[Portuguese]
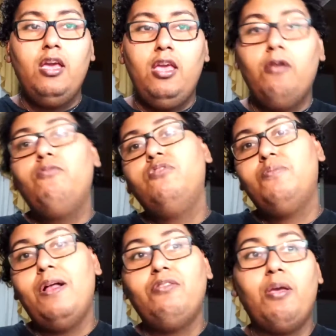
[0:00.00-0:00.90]
E alguns
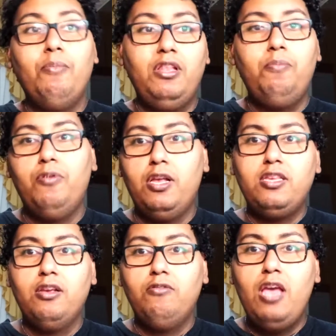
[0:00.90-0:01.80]
falam que é
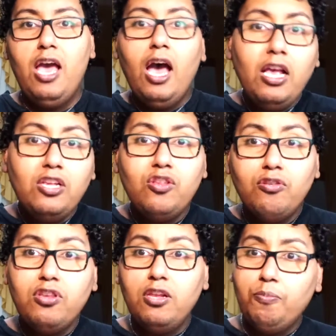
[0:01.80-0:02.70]
manipulação, né? Ah, estou
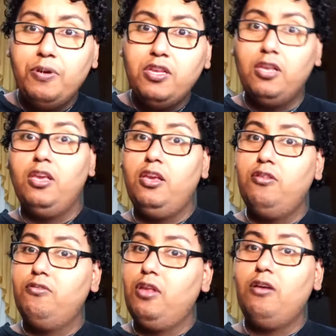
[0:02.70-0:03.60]
sendo
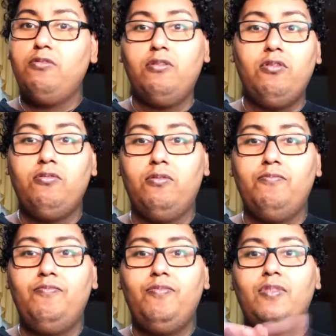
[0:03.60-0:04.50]
perseguido, tal, tal, tal, tal.
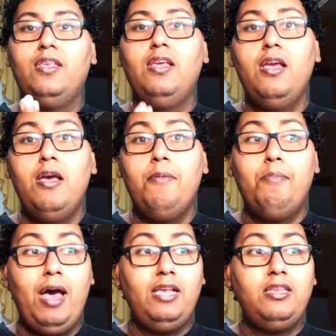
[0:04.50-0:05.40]

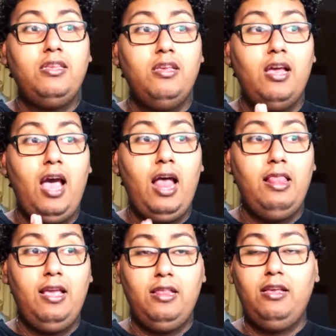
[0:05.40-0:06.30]
Mas a
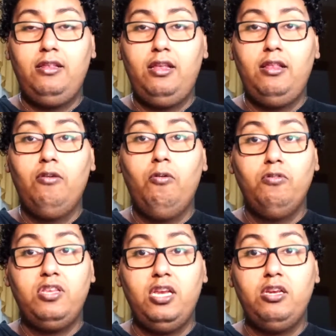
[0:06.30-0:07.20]
lenda, entendeu?
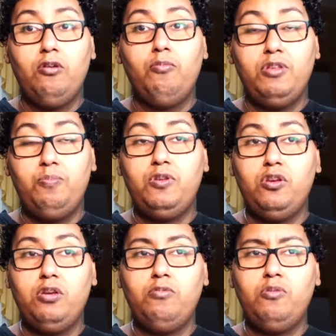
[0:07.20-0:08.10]
Ou seja, algumas
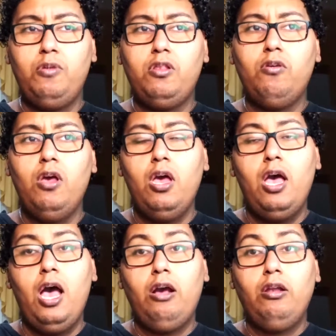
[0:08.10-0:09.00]
pessoas chamam de mito.
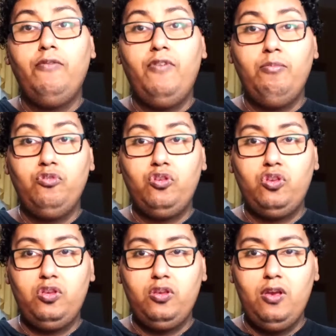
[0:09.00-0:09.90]
Agora
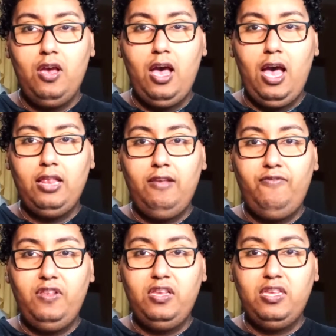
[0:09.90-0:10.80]
vamos à
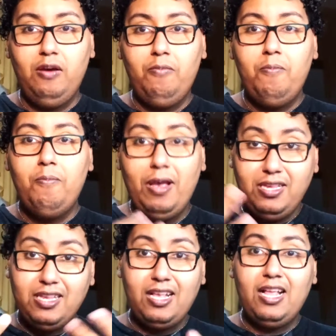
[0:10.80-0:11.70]
definição
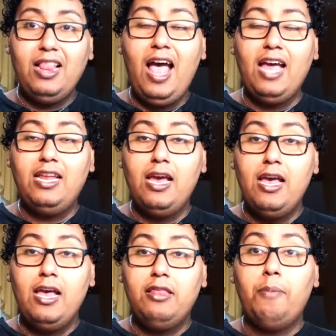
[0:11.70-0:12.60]
mais clara
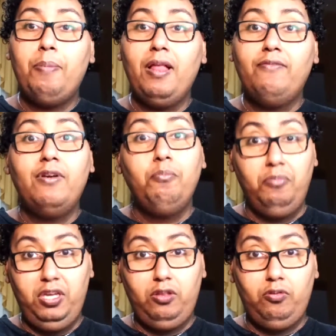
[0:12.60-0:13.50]
da palavra
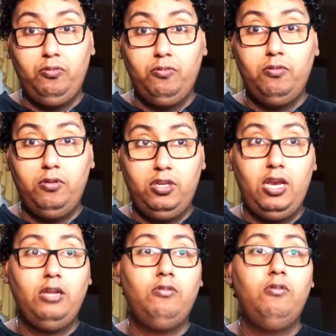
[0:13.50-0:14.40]
mito,
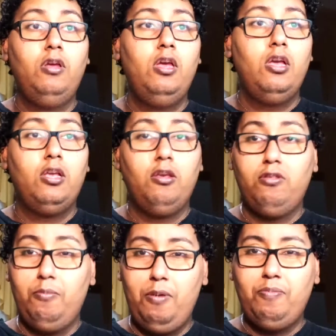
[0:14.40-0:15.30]
certo? Que eu
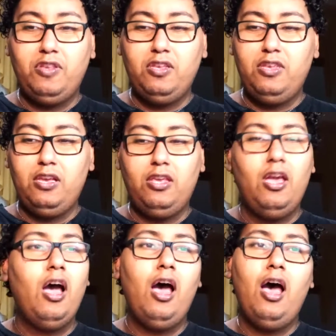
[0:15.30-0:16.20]
também pesquisei aqui.
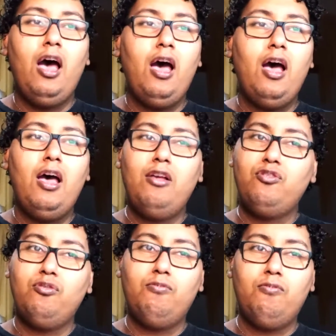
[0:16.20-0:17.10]
Ah, eu
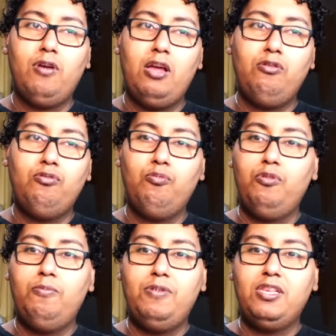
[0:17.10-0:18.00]
sou um garoto
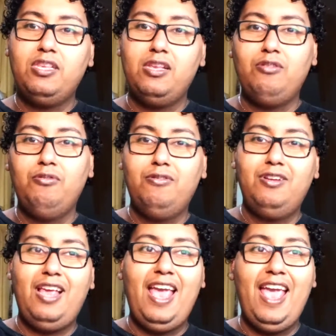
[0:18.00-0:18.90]
muito pesquisador.